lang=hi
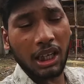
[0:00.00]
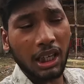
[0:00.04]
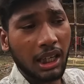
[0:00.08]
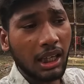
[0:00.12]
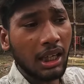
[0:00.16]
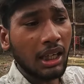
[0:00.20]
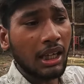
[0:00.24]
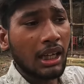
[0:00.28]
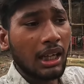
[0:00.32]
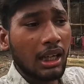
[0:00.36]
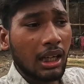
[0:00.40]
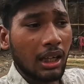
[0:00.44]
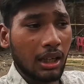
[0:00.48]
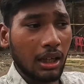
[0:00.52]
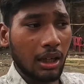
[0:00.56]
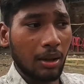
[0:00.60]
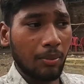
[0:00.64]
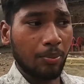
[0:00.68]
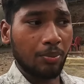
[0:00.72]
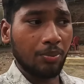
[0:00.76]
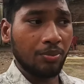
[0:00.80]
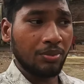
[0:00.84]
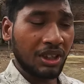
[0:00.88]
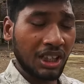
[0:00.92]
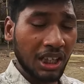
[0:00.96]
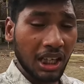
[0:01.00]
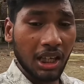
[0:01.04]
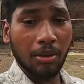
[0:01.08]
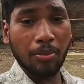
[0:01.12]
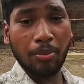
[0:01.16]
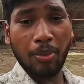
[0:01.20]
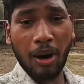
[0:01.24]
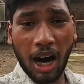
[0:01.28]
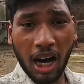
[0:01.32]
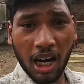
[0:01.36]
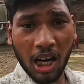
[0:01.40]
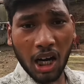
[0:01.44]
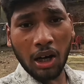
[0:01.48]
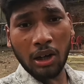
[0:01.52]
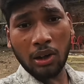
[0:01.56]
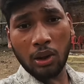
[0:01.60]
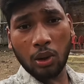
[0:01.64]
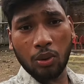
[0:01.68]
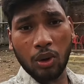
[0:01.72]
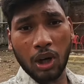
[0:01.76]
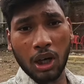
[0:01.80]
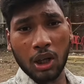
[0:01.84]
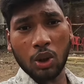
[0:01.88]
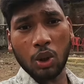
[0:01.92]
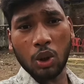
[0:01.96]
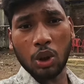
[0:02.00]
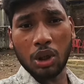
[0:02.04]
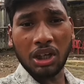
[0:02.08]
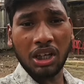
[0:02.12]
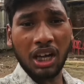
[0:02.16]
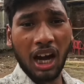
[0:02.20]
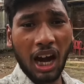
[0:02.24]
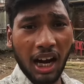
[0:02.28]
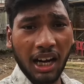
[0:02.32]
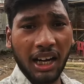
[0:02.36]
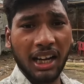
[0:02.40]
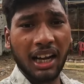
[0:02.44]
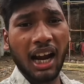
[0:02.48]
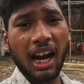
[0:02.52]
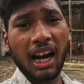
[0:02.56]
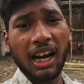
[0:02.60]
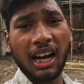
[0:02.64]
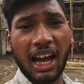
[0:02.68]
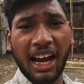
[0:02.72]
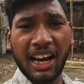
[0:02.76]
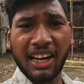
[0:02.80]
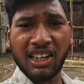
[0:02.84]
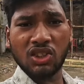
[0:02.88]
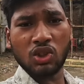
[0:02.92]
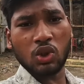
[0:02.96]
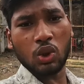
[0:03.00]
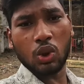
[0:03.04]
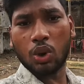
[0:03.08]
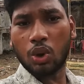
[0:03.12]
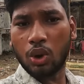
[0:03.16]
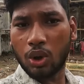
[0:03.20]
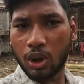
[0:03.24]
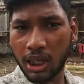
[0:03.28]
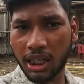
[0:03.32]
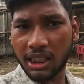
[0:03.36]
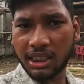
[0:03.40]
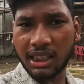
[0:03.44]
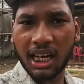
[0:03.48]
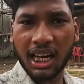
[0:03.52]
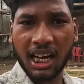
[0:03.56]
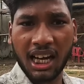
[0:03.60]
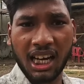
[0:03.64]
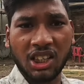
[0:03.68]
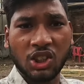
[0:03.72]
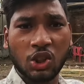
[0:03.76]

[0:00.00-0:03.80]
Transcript: कि दिन 12 अक्टूबर को डांडिया नाइट शो होने जा रहा